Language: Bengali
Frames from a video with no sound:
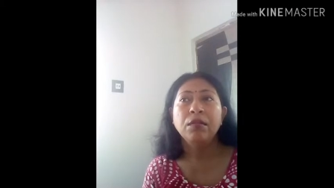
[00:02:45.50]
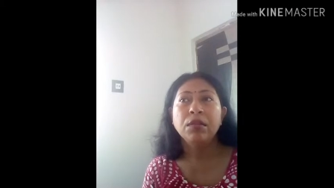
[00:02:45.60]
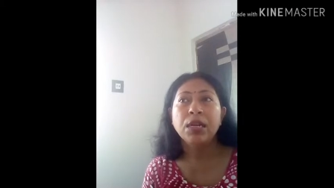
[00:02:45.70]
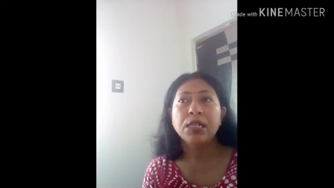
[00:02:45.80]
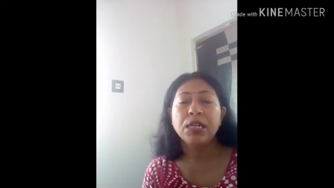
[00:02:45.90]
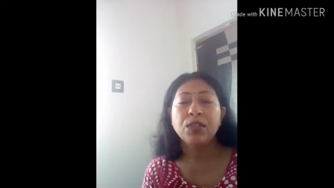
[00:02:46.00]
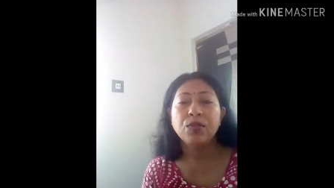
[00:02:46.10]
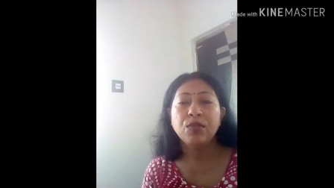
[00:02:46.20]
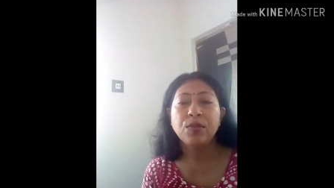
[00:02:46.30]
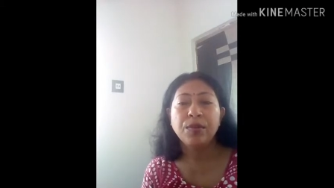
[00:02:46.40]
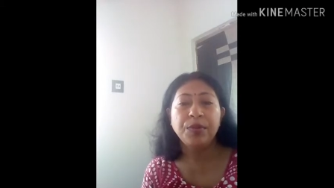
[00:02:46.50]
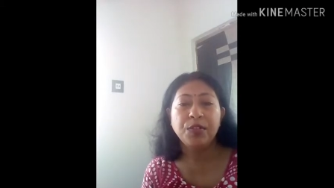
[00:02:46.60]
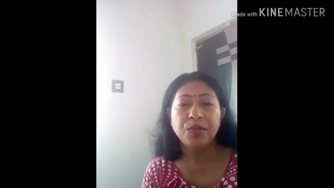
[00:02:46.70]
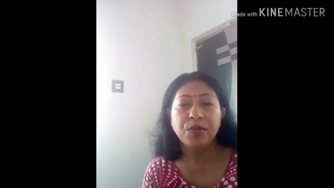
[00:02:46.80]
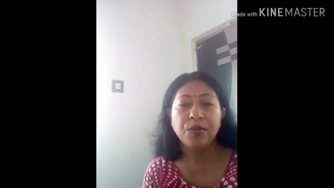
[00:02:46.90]
তা সেই জন্য আর
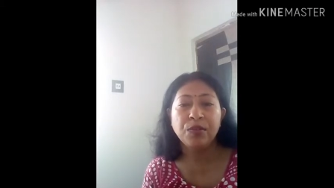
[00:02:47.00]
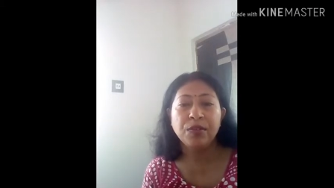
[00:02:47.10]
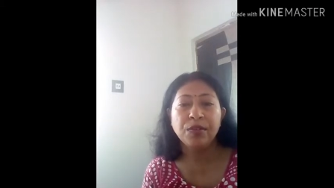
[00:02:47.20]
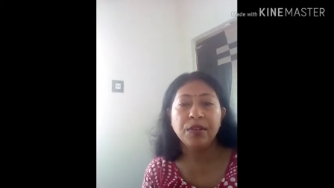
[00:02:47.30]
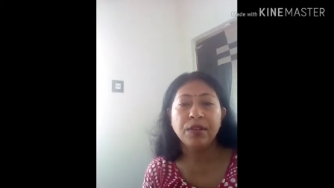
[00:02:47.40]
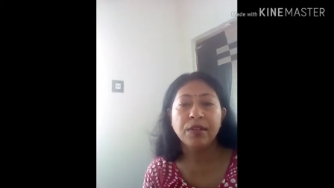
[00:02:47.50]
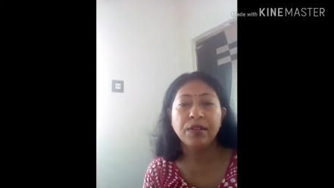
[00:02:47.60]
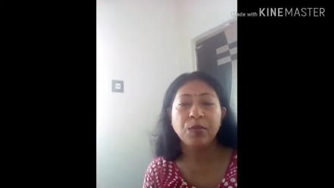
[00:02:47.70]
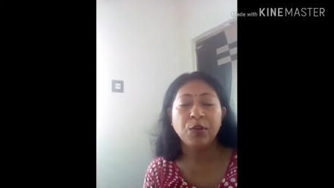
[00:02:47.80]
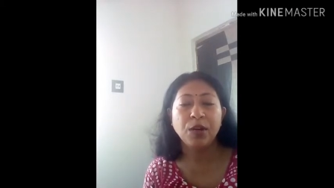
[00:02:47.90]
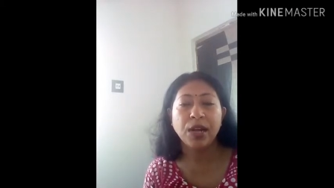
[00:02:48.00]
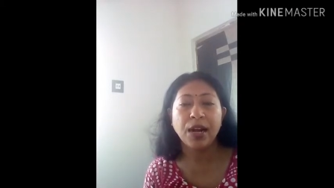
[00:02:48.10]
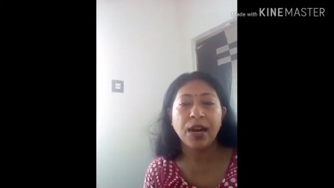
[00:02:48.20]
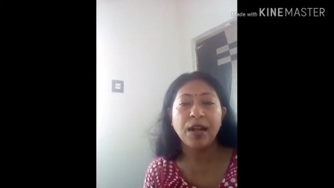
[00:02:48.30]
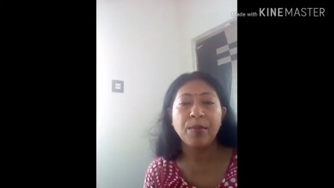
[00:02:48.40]
ভিডিওগুলো মনটা
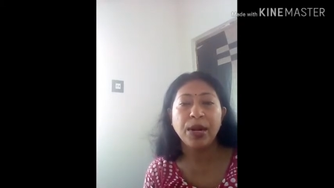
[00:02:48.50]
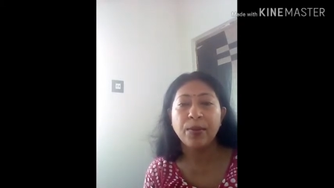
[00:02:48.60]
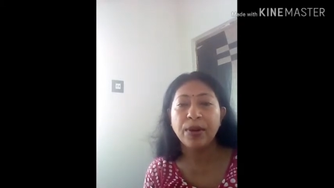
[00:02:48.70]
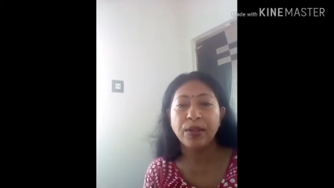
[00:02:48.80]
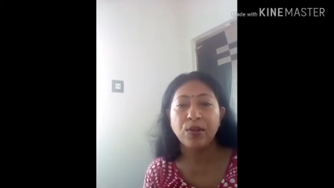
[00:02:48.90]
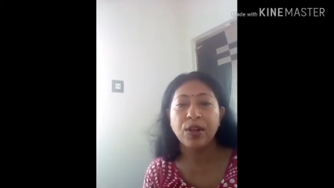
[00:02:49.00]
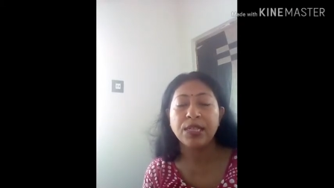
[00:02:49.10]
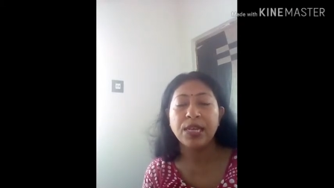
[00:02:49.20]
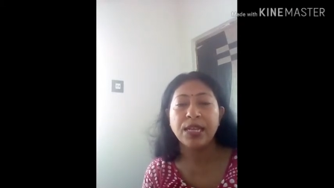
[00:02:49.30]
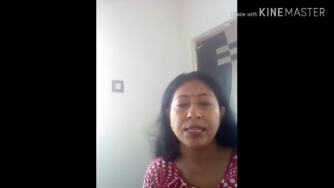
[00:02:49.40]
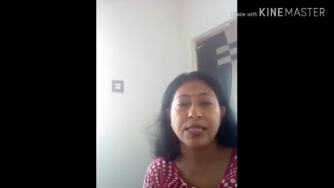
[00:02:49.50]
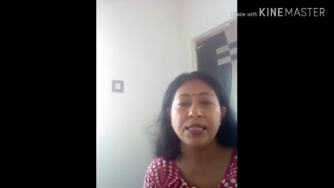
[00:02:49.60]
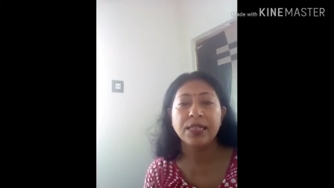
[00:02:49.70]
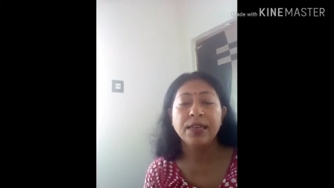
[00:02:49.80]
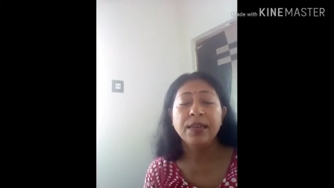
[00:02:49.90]
খারাপ বারে বারেই ওর কাছে আসছি
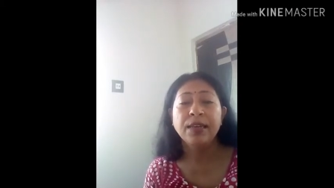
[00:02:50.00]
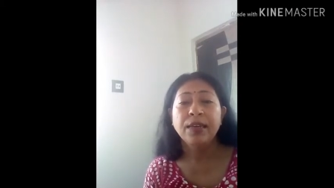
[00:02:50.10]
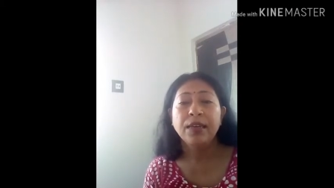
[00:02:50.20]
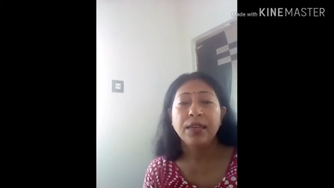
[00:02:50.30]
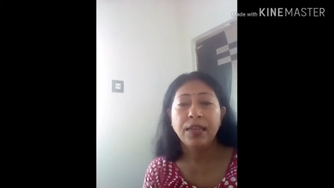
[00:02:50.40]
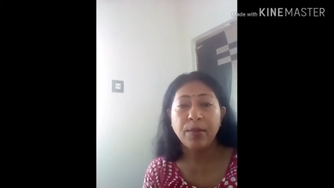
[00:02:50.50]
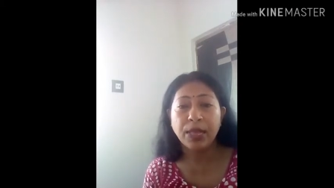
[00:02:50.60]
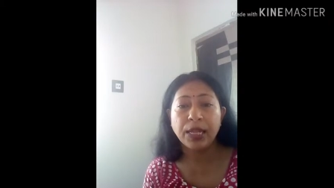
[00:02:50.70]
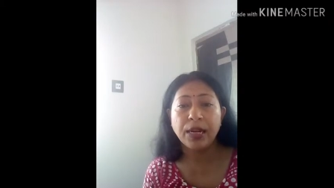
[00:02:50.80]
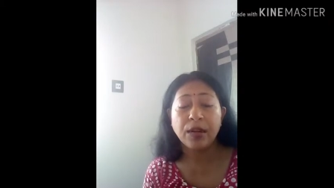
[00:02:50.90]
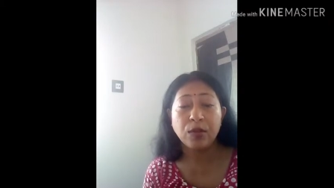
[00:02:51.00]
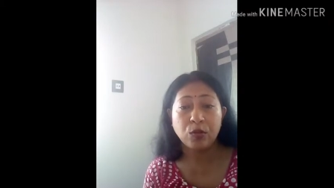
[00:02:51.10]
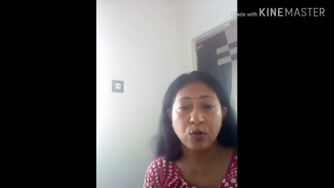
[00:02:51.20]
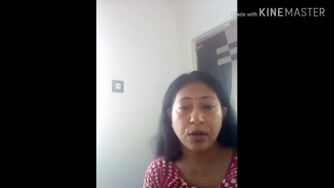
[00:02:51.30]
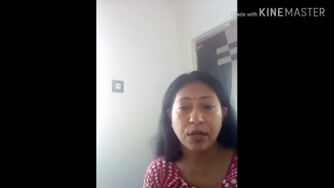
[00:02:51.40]
যে কী রে ব্যথাটা আর
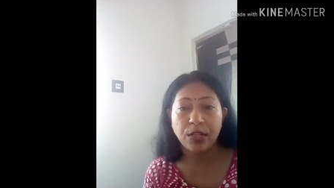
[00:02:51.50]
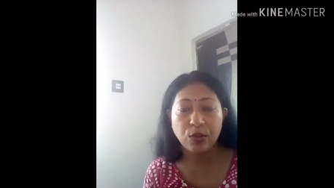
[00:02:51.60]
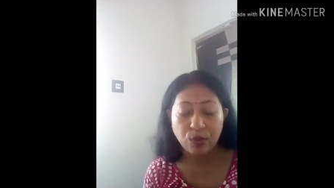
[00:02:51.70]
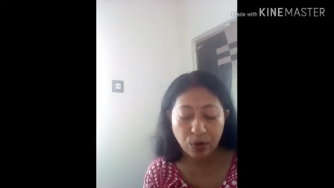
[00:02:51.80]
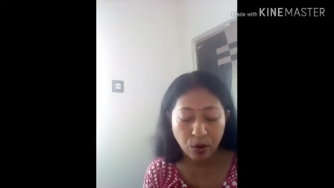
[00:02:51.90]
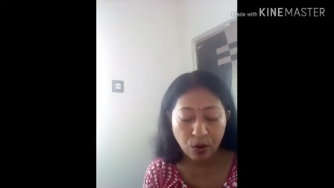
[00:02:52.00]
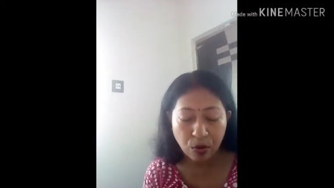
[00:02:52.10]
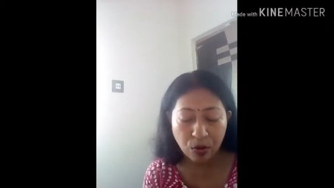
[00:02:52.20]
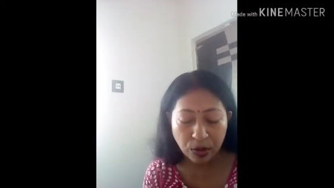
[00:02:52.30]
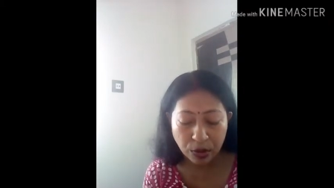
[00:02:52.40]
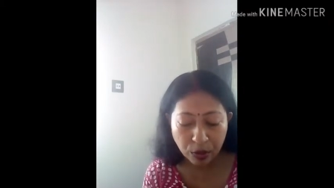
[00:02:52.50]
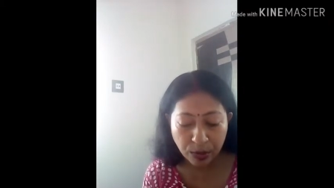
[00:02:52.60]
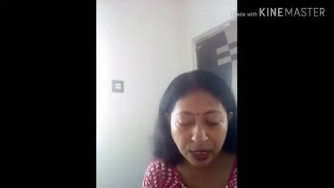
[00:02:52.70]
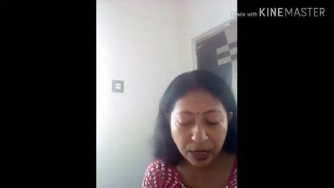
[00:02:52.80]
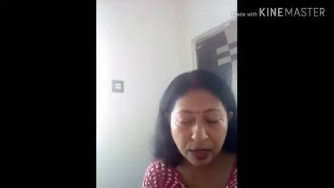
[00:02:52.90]
চোখ নিচু করে অঙ্ক করছি তো
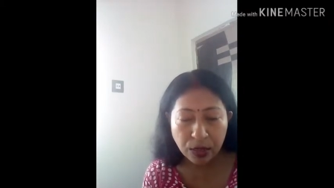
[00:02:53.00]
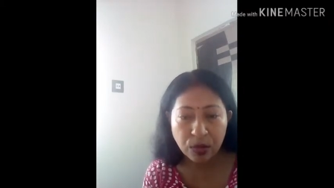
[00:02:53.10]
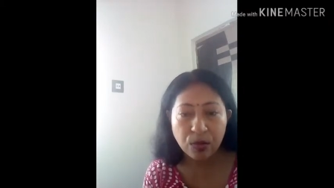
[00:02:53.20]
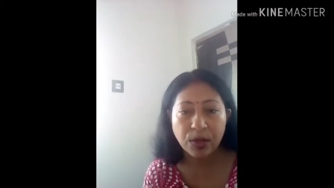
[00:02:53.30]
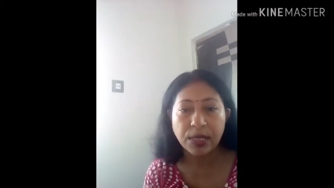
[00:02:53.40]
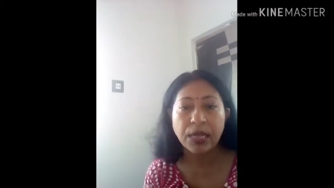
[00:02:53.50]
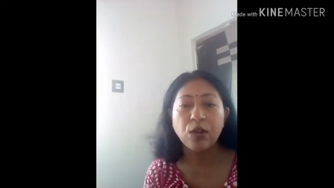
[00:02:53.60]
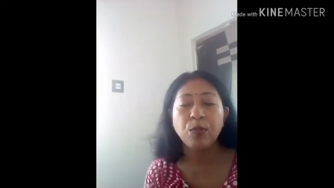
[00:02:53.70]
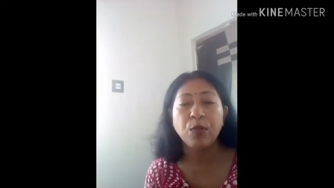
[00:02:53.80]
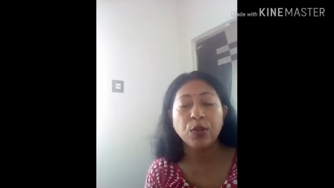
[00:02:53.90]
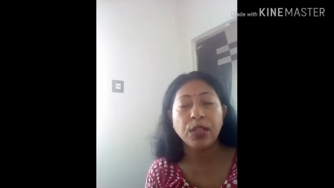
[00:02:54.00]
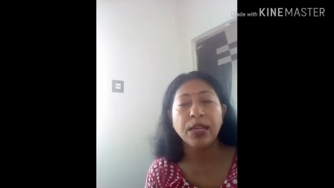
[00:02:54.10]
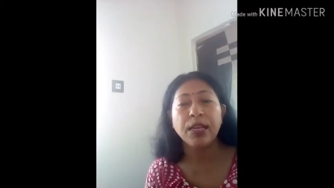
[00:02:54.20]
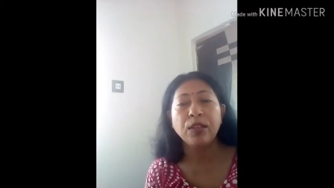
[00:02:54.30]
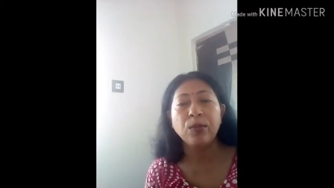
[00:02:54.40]
মাথাটা নিচু করে যাই হোক করতে
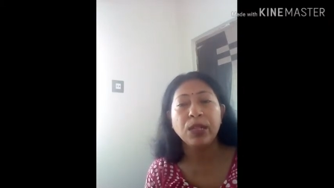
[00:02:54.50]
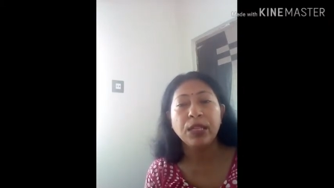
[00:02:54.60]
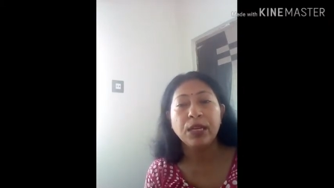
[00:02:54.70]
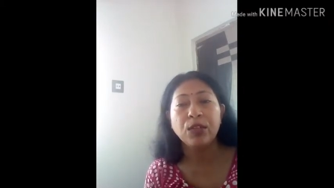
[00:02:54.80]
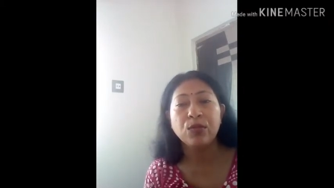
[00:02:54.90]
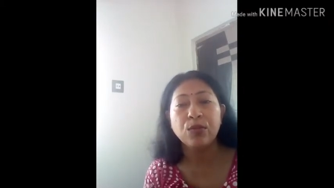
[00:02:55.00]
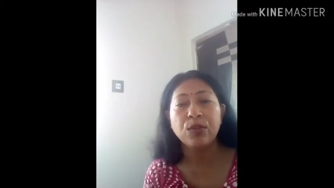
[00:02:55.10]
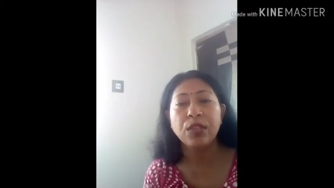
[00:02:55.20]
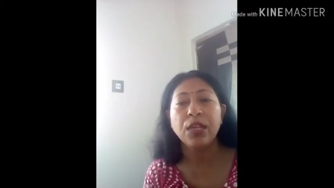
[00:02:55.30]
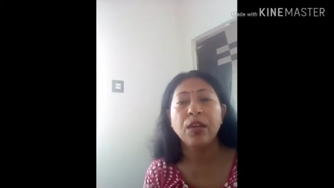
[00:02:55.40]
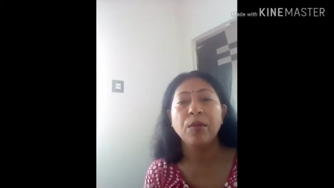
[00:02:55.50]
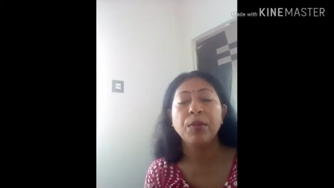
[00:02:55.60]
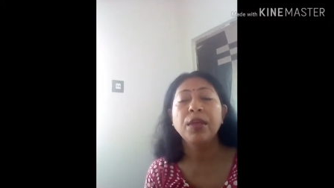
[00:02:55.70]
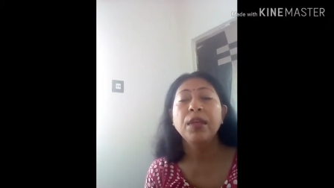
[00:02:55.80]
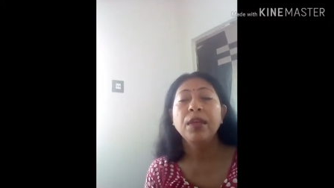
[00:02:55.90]
গেলে তো মাথাটা নিচু করতেই হবে